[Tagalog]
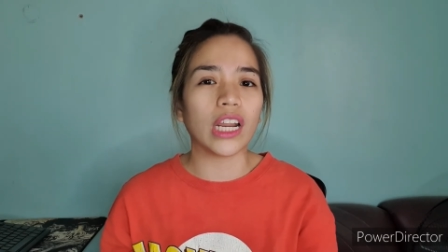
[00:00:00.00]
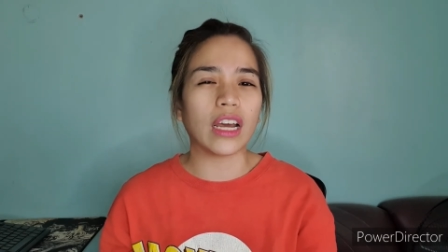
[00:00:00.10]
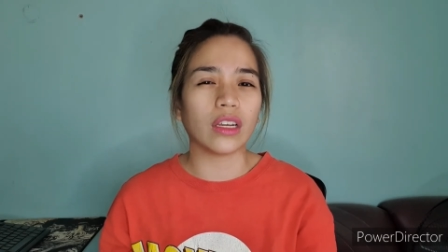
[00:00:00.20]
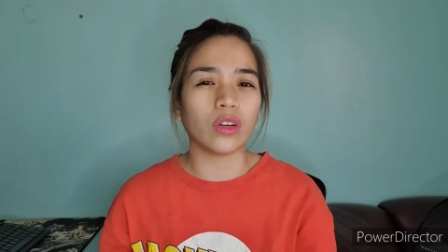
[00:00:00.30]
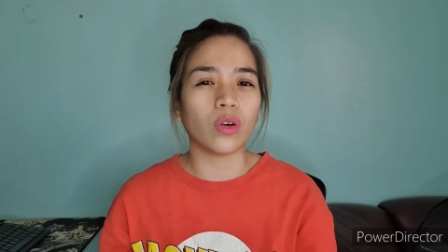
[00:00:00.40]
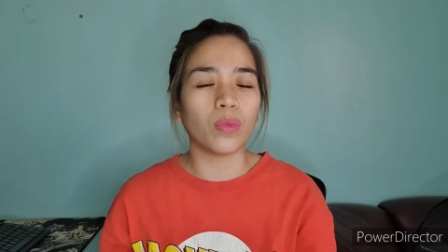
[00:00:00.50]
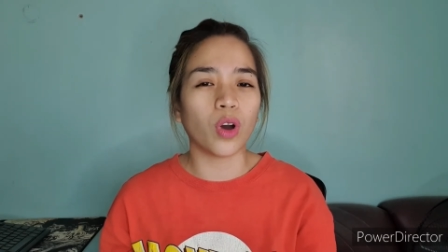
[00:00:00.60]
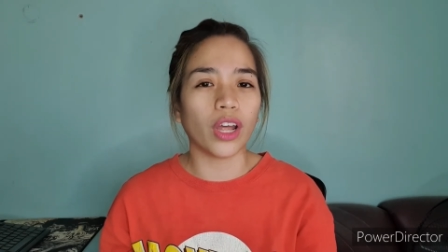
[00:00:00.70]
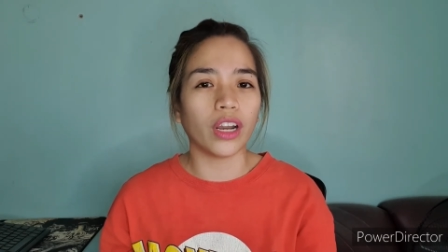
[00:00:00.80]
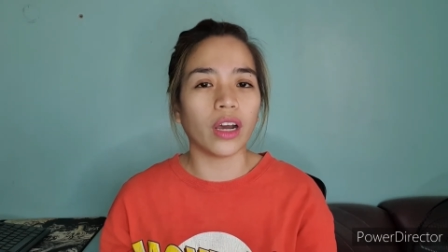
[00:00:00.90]
Kailangan nyo
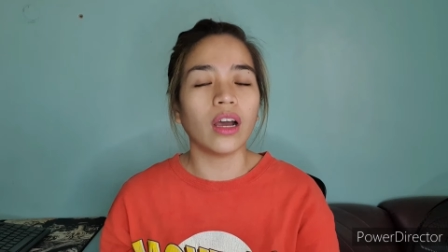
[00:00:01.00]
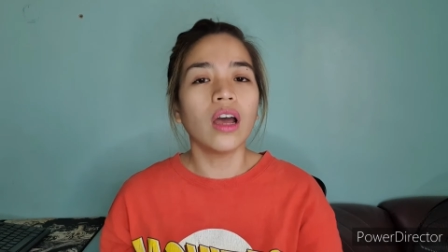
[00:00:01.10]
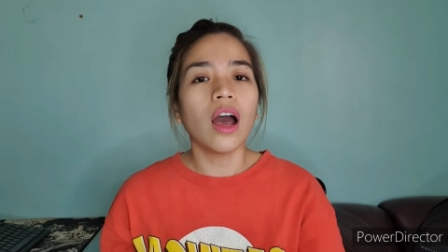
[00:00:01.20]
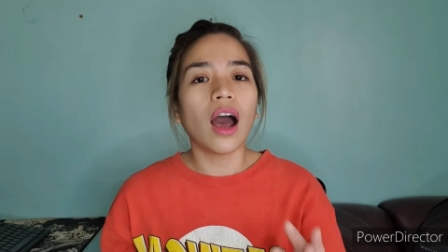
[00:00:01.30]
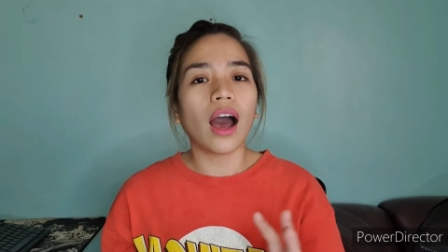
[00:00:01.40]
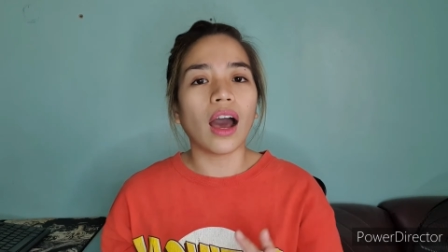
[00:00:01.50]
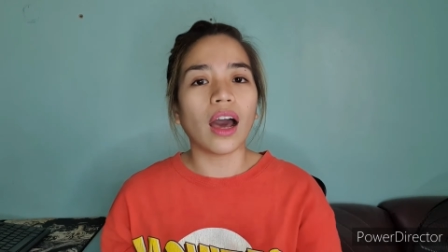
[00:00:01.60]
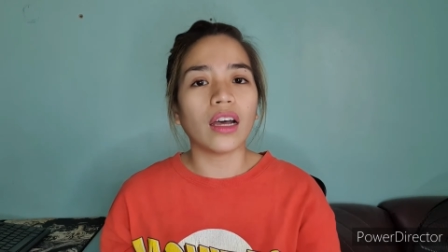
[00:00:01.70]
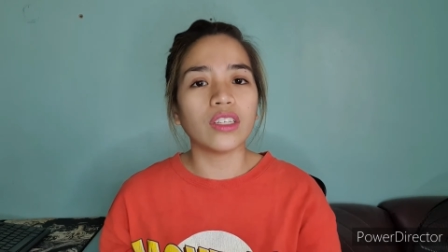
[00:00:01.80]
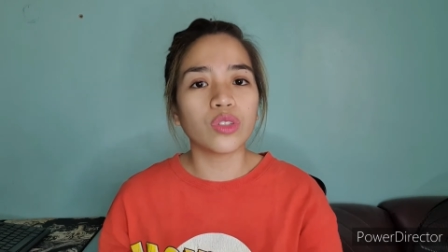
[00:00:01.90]
kumuha ng
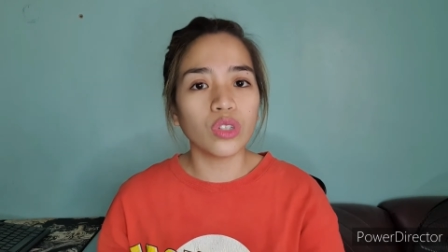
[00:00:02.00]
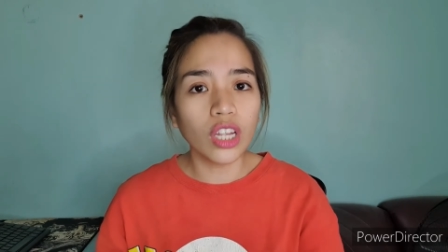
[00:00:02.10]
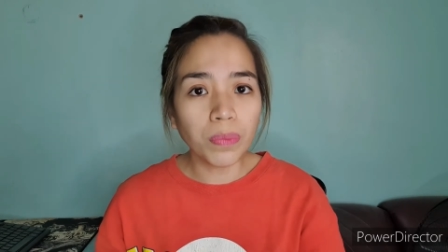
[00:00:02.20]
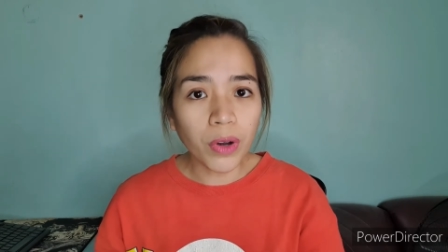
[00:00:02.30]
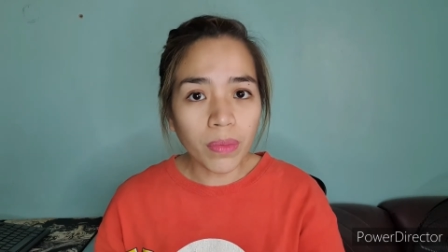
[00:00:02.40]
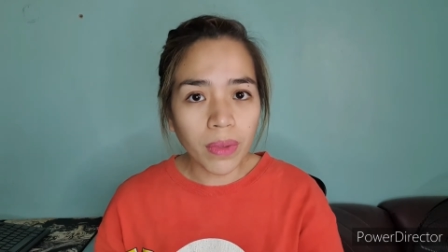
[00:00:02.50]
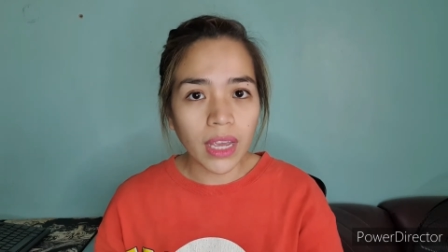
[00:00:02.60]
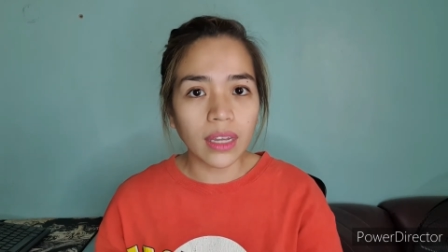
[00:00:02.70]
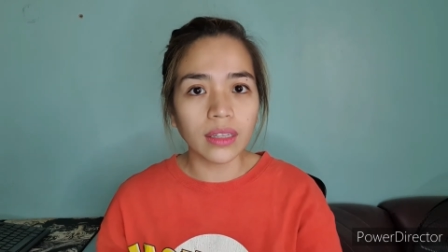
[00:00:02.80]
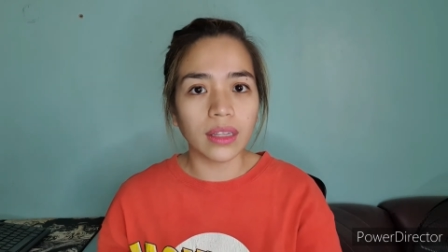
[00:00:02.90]
uh, student
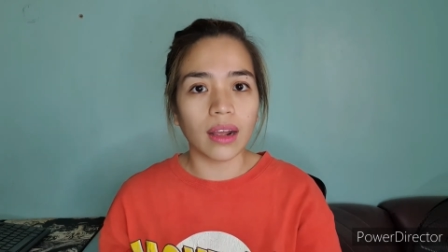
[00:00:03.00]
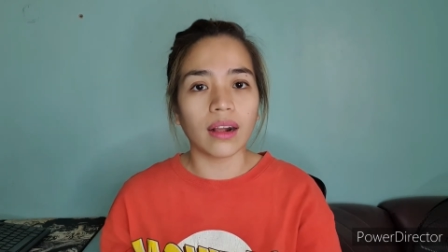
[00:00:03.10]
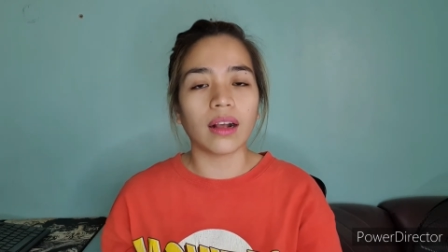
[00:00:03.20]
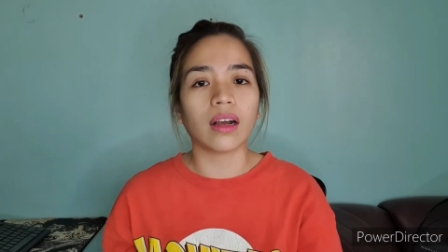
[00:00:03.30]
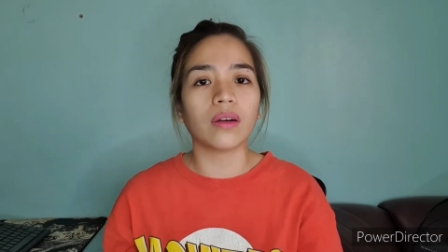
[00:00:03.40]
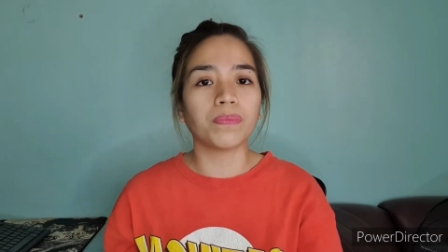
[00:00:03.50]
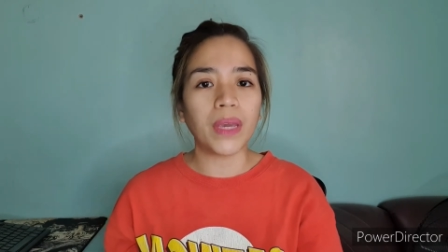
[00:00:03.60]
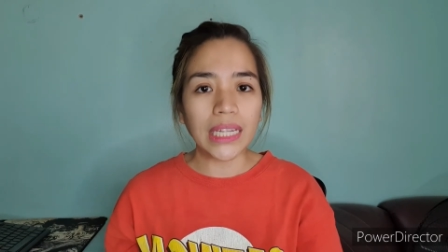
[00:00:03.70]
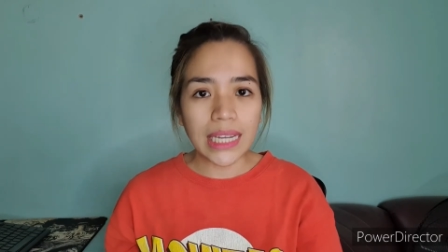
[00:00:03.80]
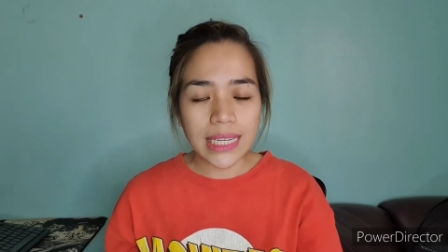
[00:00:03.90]
permit, ng
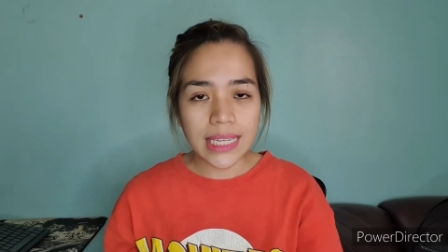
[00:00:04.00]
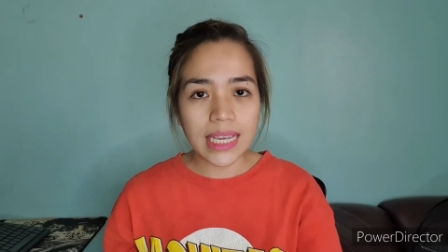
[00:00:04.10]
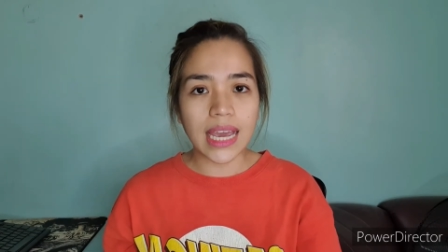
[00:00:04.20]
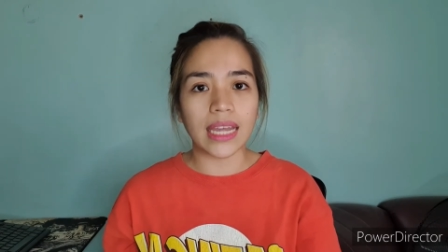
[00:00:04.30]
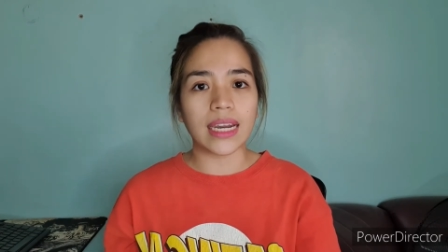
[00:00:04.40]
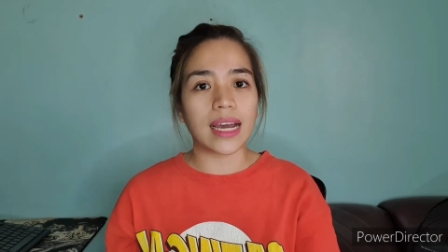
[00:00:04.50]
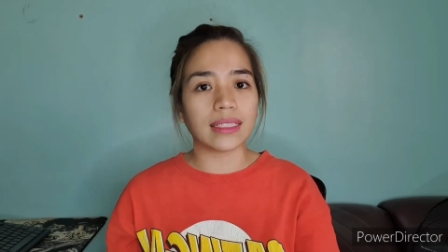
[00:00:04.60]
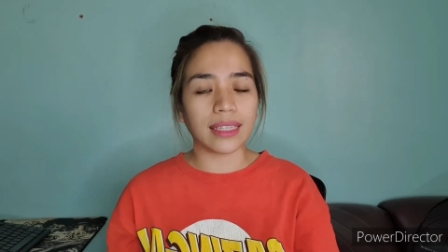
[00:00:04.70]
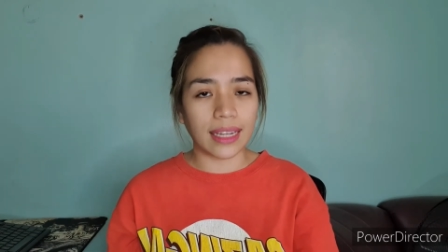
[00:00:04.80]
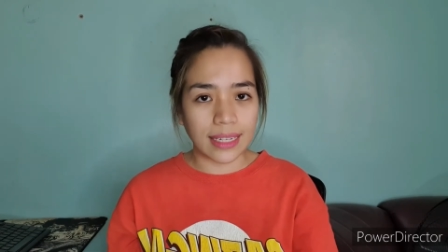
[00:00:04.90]
PDC, and
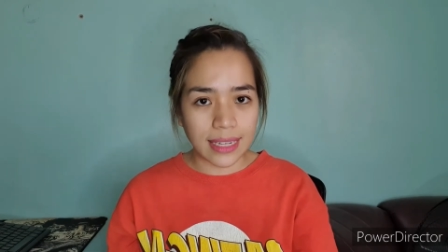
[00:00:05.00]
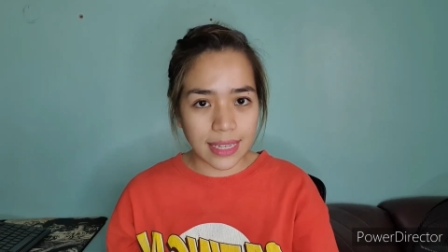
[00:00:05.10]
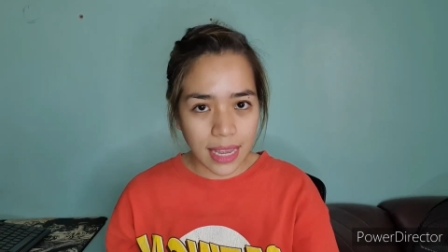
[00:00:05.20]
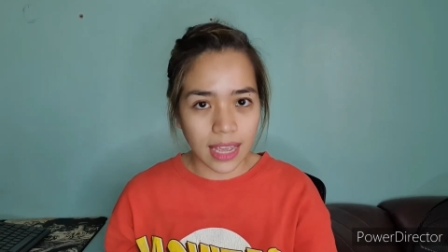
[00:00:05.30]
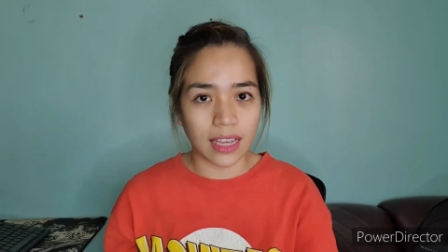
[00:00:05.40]
ng TDC.